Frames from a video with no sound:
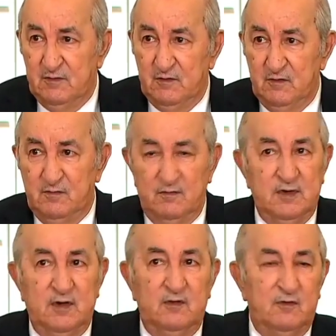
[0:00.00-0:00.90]

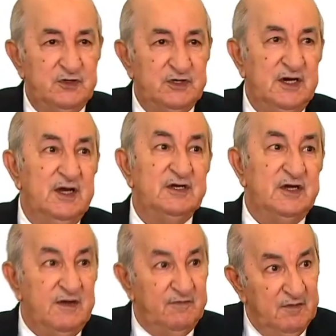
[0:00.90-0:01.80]
والشيء اللي
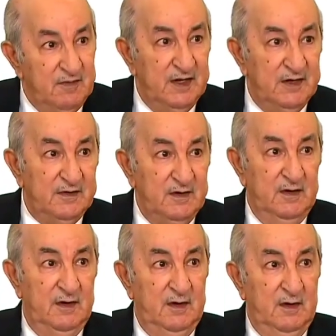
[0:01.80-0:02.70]
جرى في البلاد
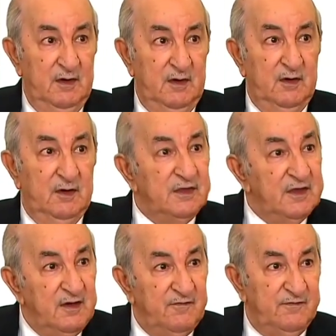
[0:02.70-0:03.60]

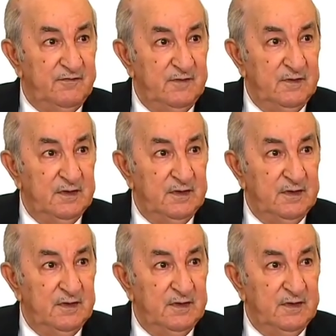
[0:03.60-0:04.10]
نضيف